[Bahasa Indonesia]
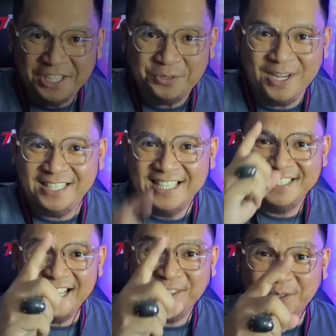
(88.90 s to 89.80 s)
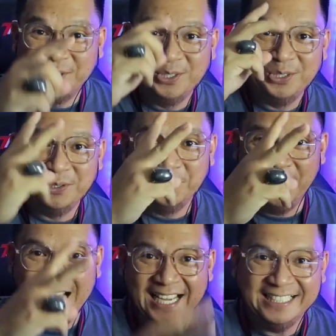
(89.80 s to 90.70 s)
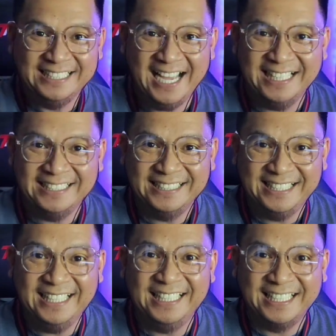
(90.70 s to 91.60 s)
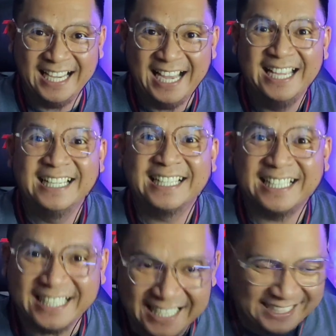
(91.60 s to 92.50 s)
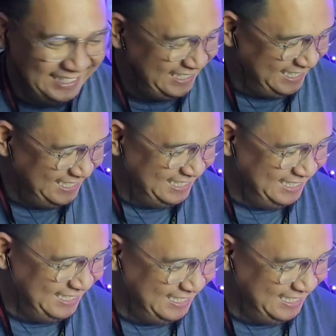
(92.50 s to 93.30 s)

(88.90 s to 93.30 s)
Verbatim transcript: dengan hitungan satu, dua dan tiga, Guys.